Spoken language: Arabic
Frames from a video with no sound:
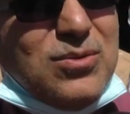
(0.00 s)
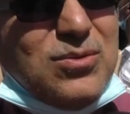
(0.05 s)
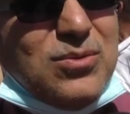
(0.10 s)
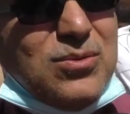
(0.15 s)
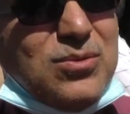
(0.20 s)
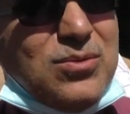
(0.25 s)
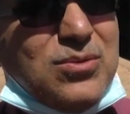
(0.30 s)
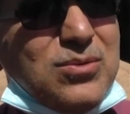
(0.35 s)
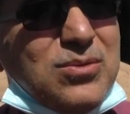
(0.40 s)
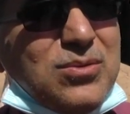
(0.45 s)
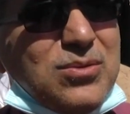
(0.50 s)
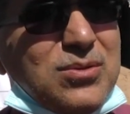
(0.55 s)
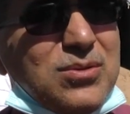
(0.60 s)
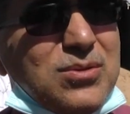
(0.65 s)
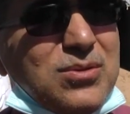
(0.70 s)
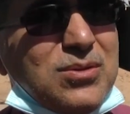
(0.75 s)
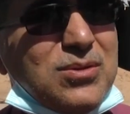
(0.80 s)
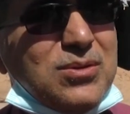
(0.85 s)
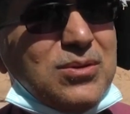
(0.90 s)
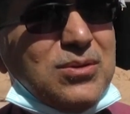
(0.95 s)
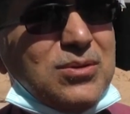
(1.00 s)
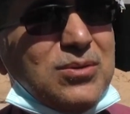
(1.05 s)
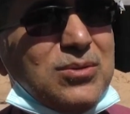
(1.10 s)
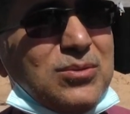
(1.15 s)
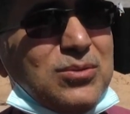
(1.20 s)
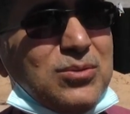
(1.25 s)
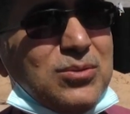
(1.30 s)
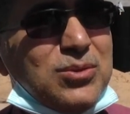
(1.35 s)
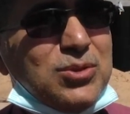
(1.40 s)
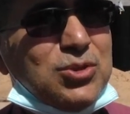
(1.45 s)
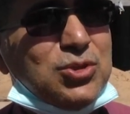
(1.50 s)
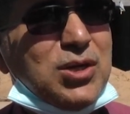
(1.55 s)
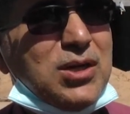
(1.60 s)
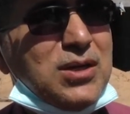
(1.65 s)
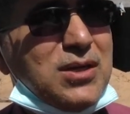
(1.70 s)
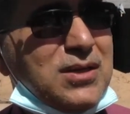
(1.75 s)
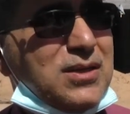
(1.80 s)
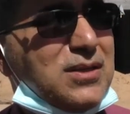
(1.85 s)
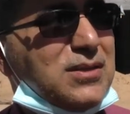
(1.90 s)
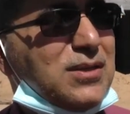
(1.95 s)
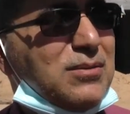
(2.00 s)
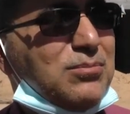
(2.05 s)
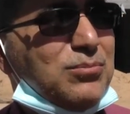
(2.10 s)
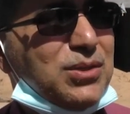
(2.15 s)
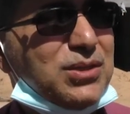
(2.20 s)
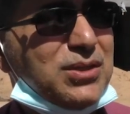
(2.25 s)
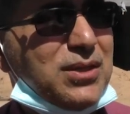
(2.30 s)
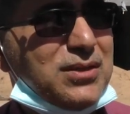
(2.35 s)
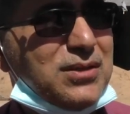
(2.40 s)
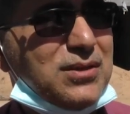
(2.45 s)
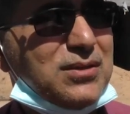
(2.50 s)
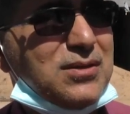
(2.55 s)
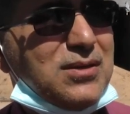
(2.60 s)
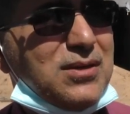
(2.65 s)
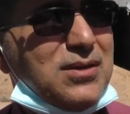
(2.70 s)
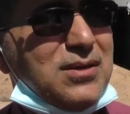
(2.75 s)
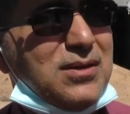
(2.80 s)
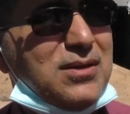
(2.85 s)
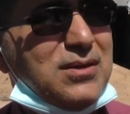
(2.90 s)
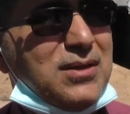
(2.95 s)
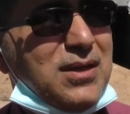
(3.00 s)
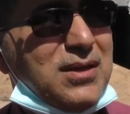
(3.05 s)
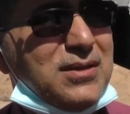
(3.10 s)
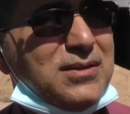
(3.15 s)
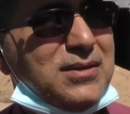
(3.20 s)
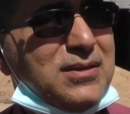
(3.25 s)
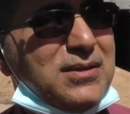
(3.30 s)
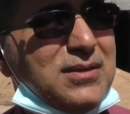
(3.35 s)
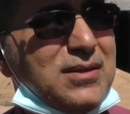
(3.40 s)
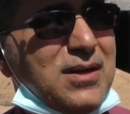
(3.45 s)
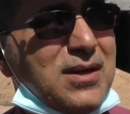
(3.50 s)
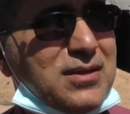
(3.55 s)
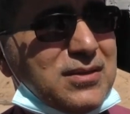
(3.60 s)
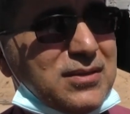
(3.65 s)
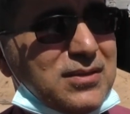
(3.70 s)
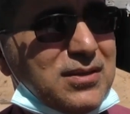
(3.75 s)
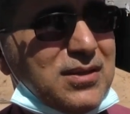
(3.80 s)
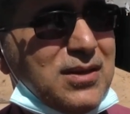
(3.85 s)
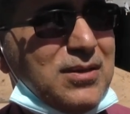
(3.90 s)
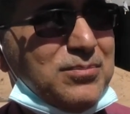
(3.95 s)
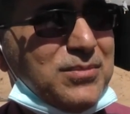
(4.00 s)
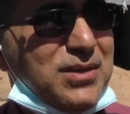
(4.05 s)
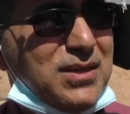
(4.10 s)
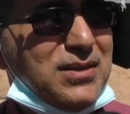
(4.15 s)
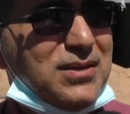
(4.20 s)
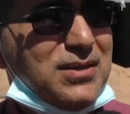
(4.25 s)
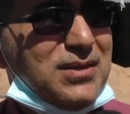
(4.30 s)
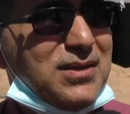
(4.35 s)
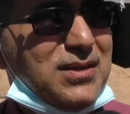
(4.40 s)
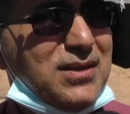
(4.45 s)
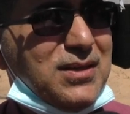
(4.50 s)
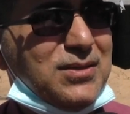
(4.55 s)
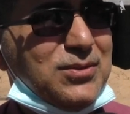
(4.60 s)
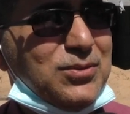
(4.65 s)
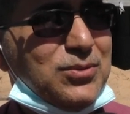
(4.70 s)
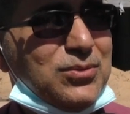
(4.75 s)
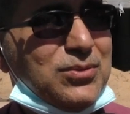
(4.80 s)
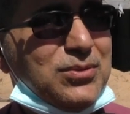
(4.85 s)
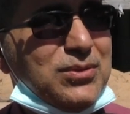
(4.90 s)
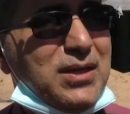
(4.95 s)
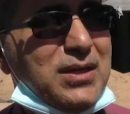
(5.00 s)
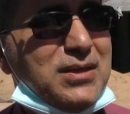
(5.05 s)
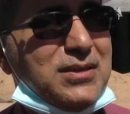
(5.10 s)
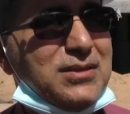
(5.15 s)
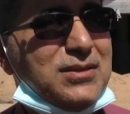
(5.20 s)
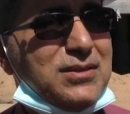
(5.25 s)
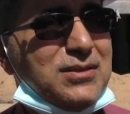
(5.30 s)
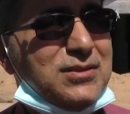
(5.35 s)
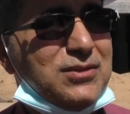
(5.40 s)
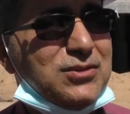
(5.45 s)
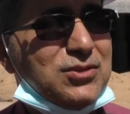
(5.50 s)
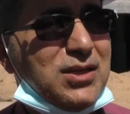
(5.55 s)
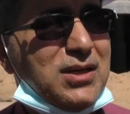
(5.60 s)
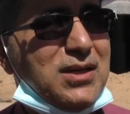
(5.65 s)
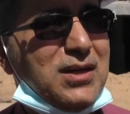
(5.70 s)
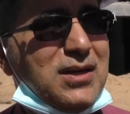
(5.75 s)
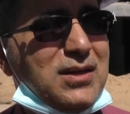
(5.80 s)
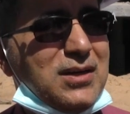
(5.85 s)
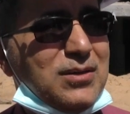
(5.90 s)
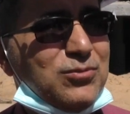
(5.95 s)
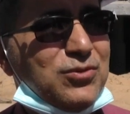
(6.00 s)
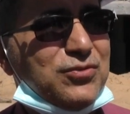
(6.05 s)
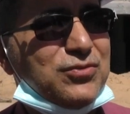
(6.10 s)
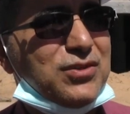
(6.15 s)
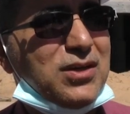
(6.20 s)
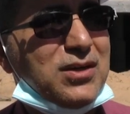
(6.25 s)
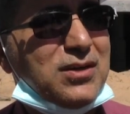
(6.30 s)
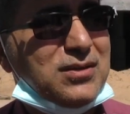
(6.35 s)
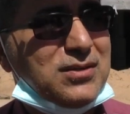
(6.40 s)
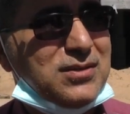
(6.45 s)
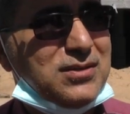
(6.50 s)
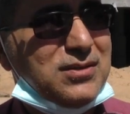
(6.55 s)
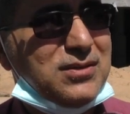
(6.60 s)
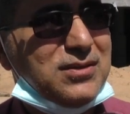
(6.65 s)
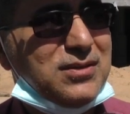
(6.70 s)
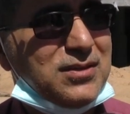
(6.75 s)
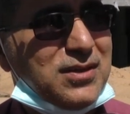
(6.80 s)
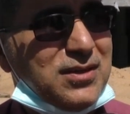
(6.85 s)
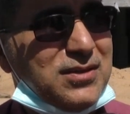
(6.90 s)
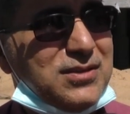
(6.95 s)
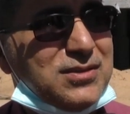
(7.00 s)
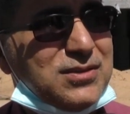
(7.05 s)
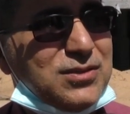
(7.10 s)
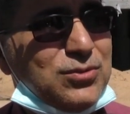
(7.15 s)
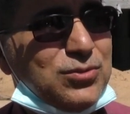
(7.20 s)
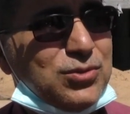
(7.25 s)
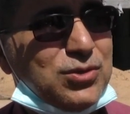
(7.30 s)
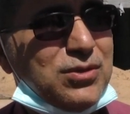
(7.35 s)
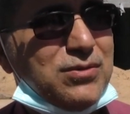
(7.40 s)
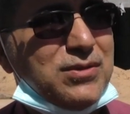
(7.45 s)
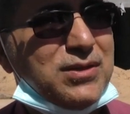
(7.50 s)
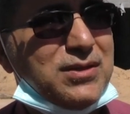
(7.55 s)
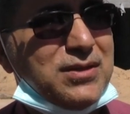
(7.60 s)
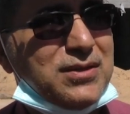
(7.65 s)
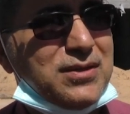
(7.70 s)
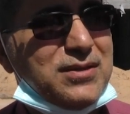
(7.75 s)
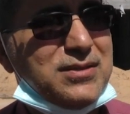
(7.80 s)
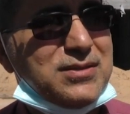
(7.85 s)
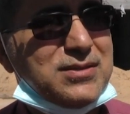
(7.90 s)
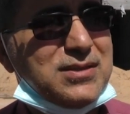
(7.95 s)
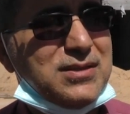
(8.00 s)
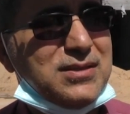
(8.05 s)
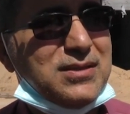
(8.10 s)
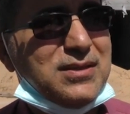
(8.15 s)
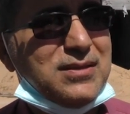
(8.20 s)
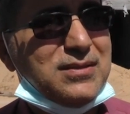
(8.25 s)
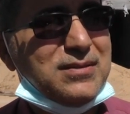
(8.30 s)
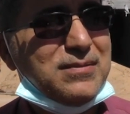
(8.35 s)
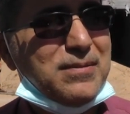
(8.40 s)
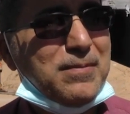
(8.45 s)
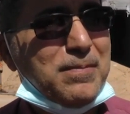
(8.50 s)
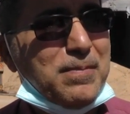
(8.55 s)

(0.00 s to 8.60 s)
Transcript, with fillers: وإن شاء الله يتم بطريقة يعني أكثر أمنا لأنه يعني جاي على مفترق رئيسي وشوارع رئيسية